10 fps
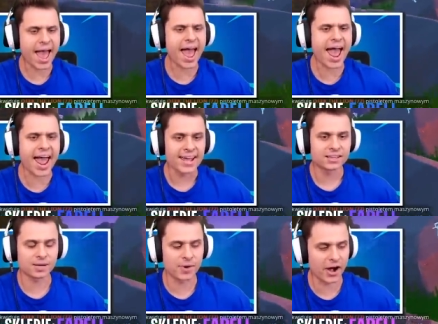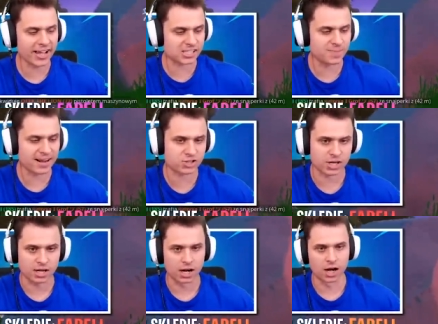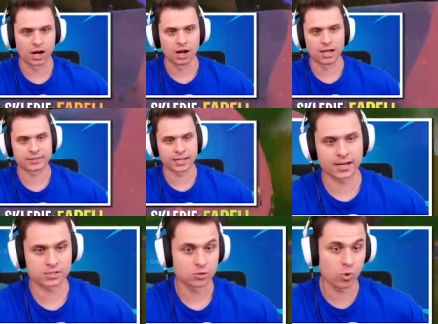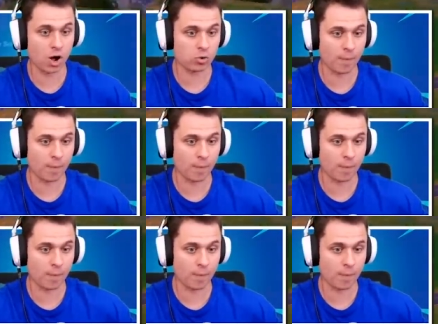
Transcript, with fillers: Ej! To moje, no, no. smalczyk! Ole, teraz... Ło, wow, chłopy